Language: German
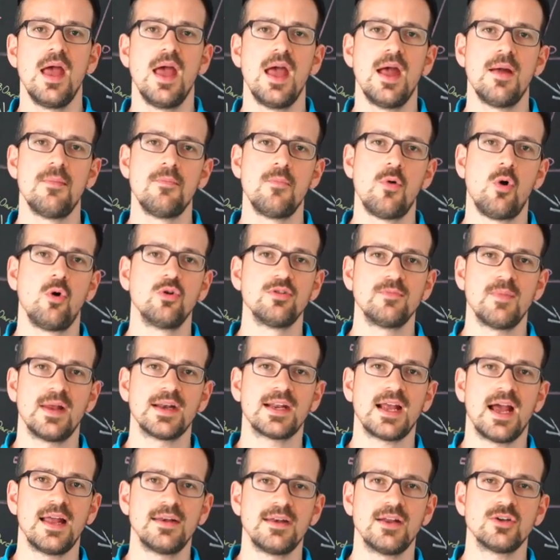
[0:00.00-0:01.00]
Ähm, und
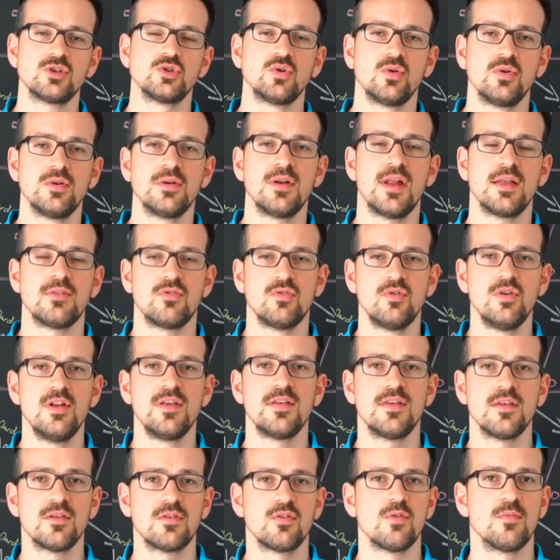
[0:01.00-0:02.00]
man kann da schon
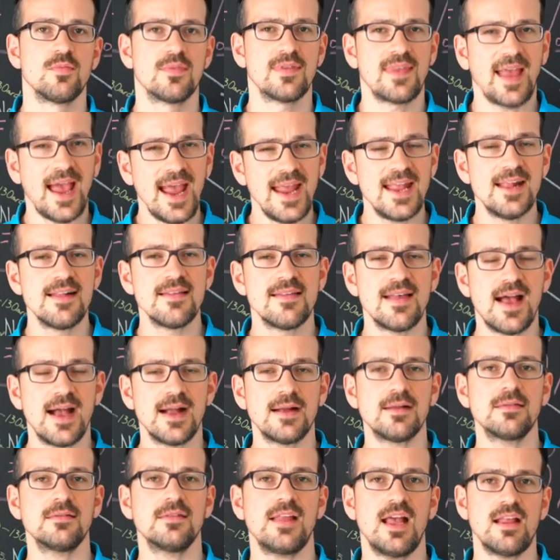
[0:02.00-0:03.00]
natürlich zum Teil
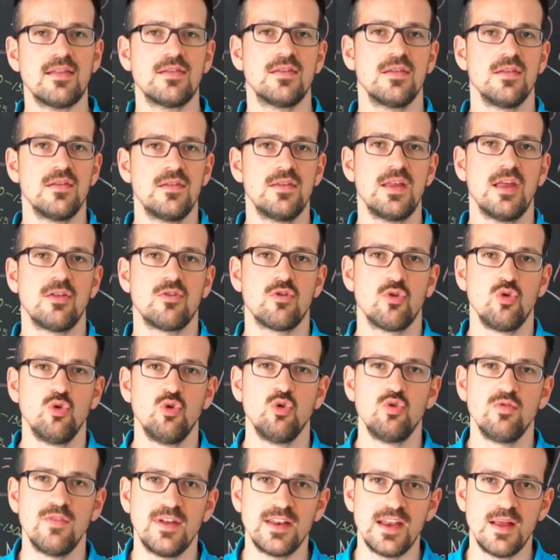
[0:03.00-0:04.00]
sagen, das ist jetzt
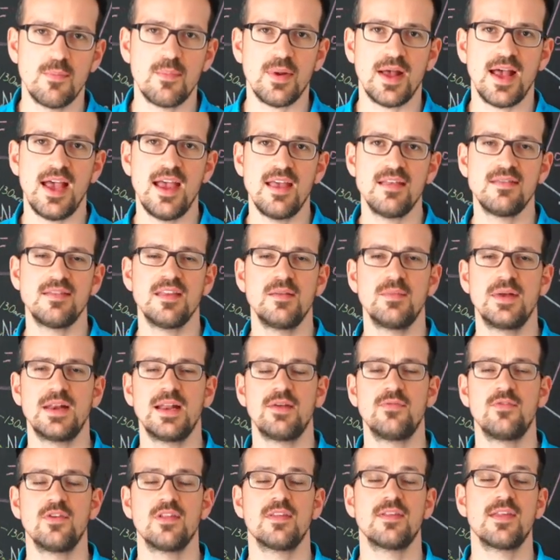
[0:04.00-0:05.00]
irgendwann der Preis, den
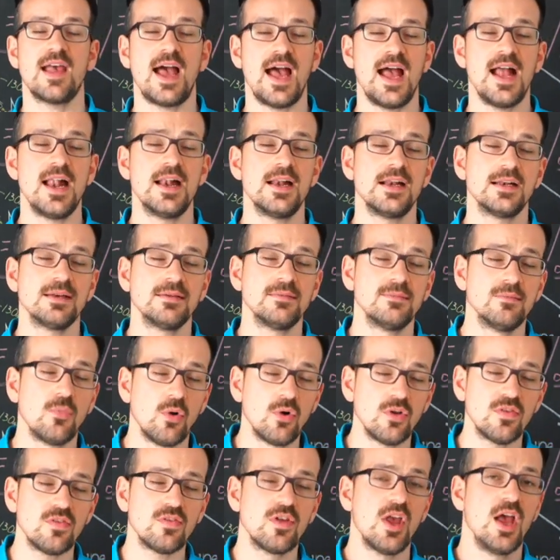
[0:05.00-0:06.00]
man dafür zahlen
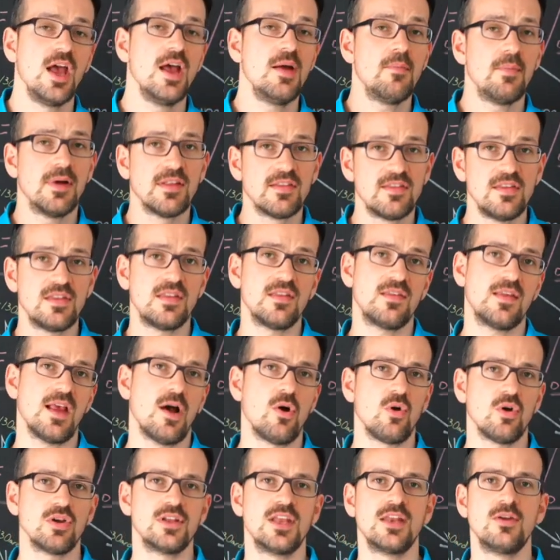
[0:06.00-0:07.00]
muss. Man sieht es
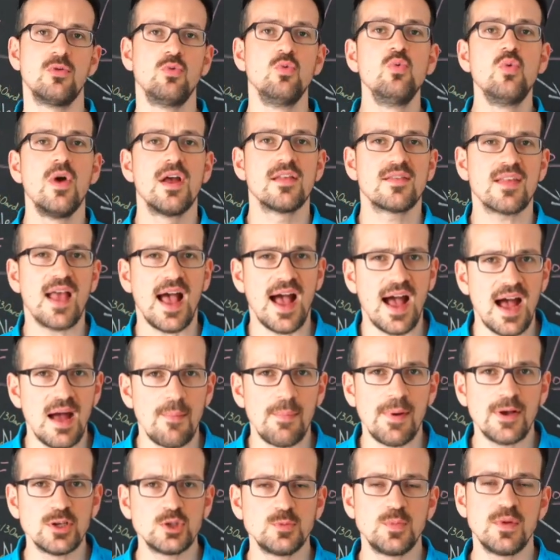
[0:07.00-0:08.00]
ja auch in den
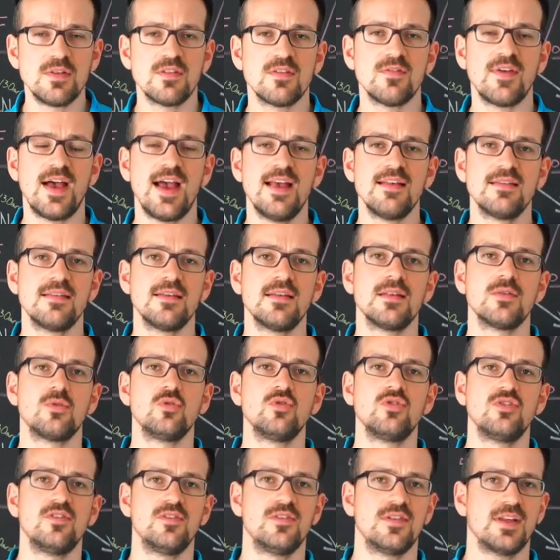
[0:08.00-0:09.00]
USA beispielsweise
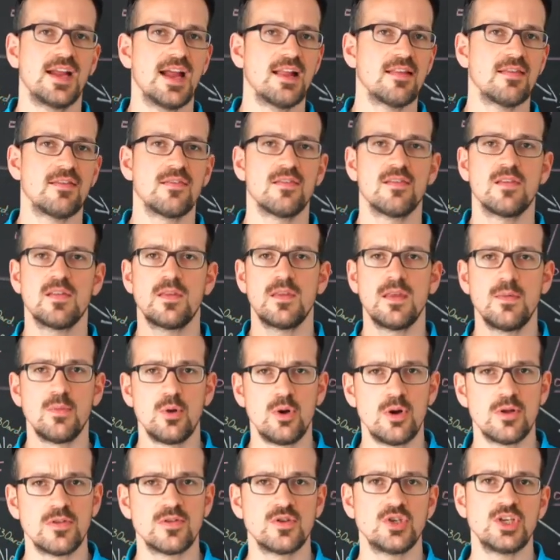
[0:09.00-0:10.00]
durch diese ganzen
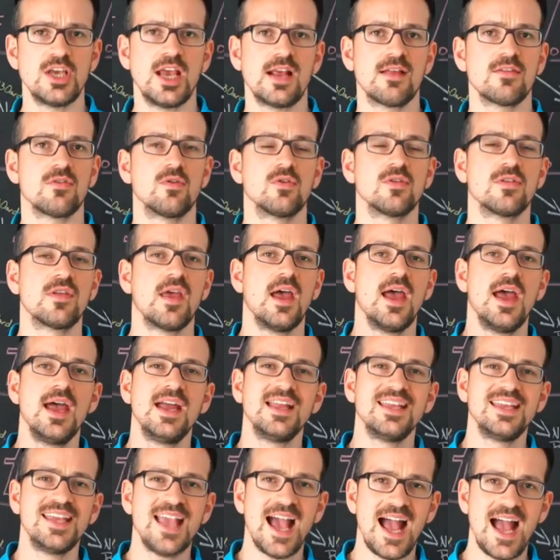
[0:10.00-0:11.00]
Stimulus-Checks und
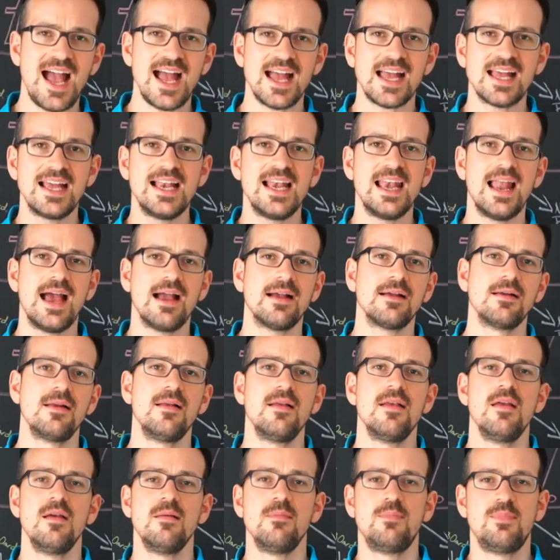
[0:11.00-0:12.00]
Jahre jahrelang
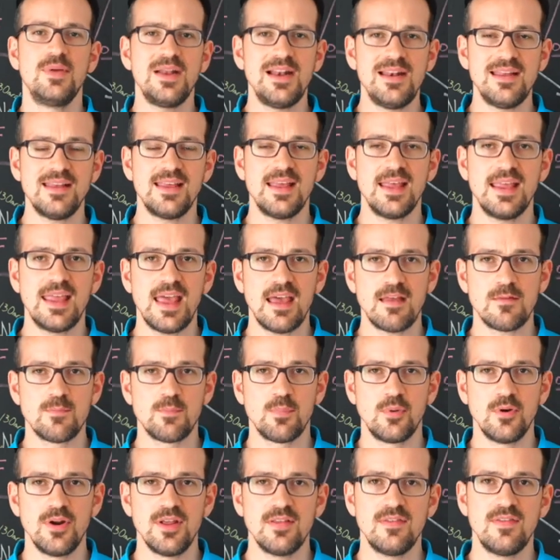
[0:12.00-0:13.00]
billige
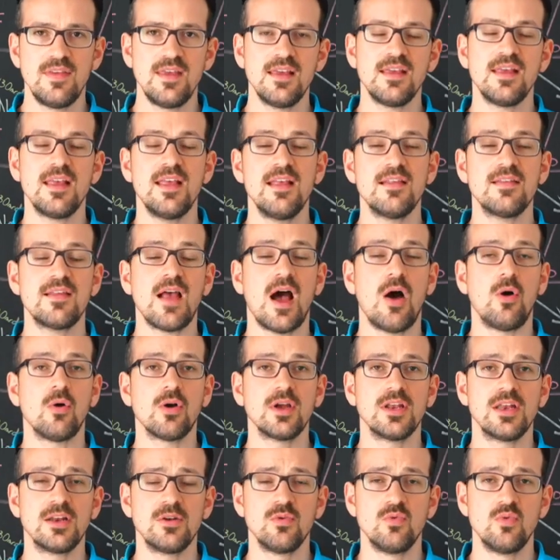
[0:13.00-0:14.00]
Geldpolitik ist
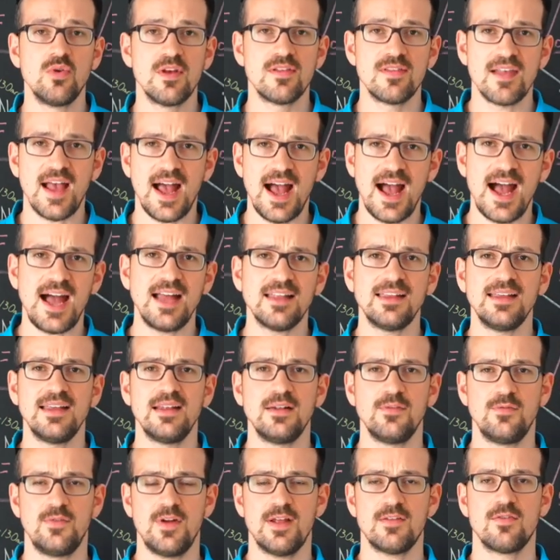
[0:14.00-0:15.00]
auch in den USA die
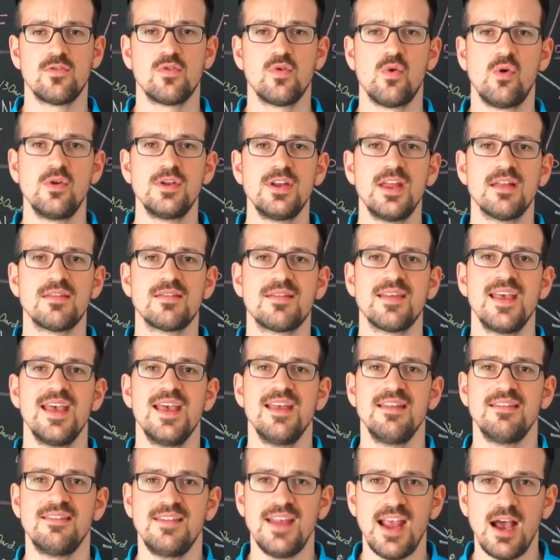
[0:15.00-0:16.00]
Inflation jetzt
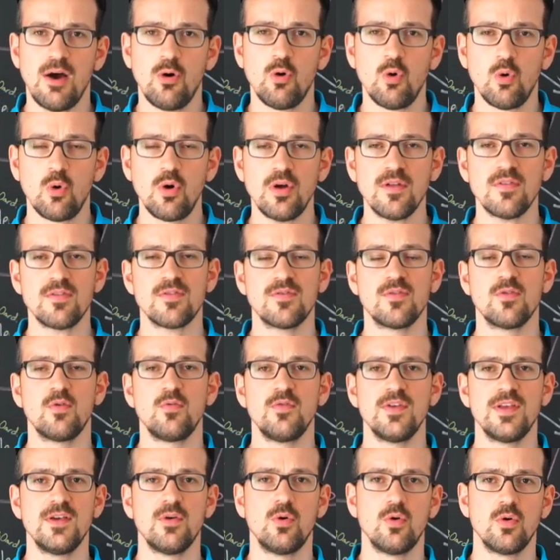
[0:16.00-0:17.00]
sehr hoch,
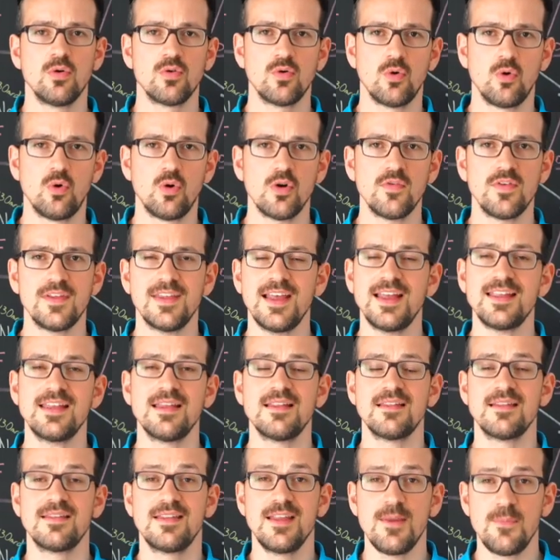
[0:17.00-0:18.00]
so, wie, so hoch wie seit
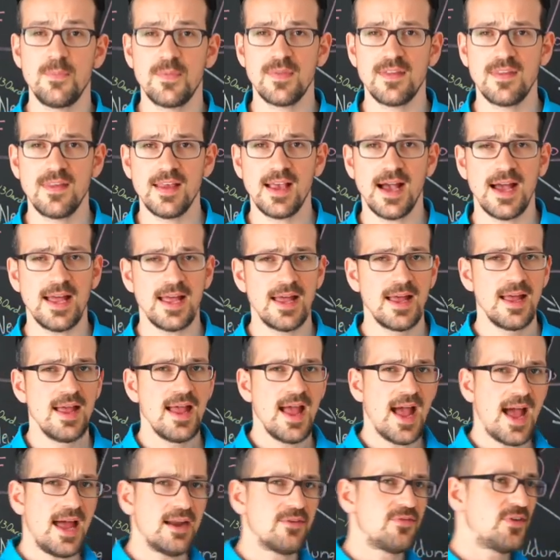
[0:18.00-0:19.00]
den 70er,
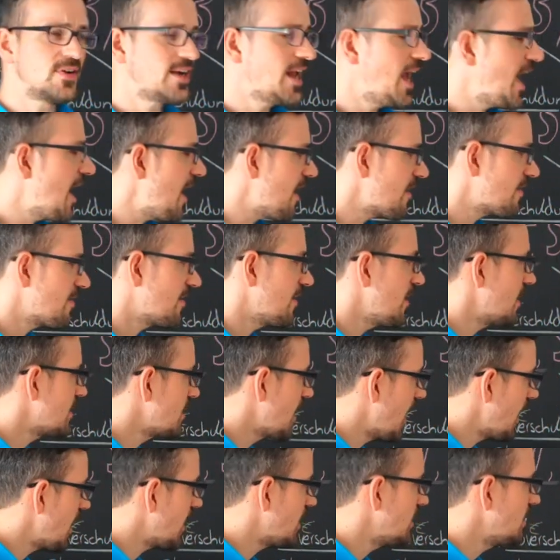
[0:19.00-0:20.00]
Anfang der 80er
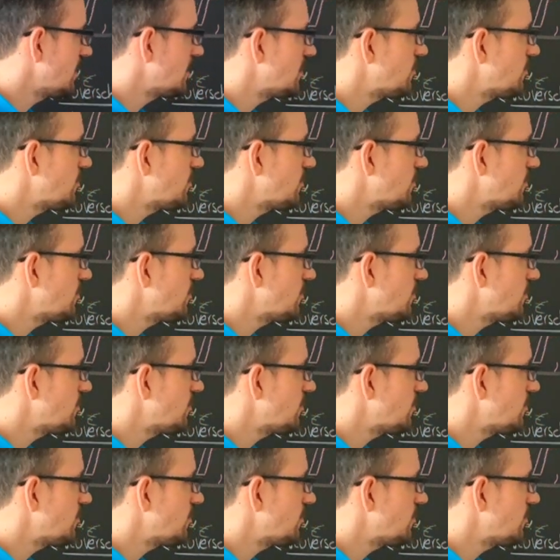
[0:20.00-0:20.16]
Jahre